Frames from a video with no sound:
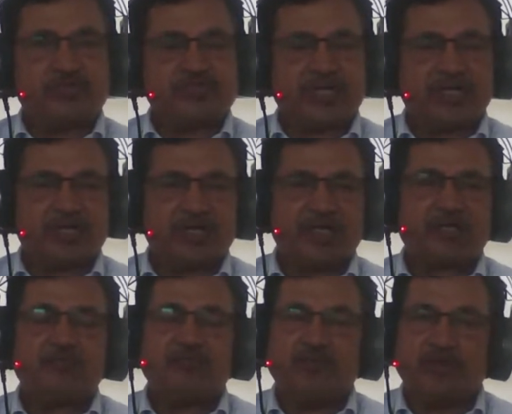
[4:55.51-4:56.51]
শারীরিক
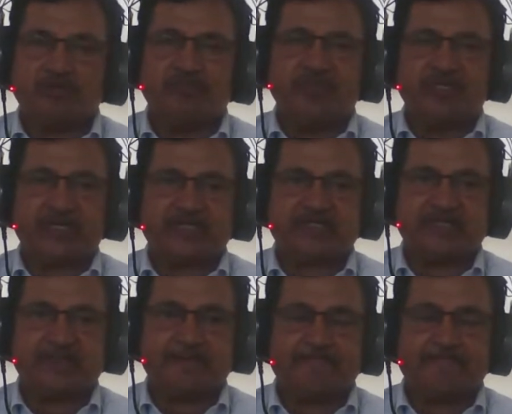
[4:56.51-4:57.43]
মুভমেন্ট আছে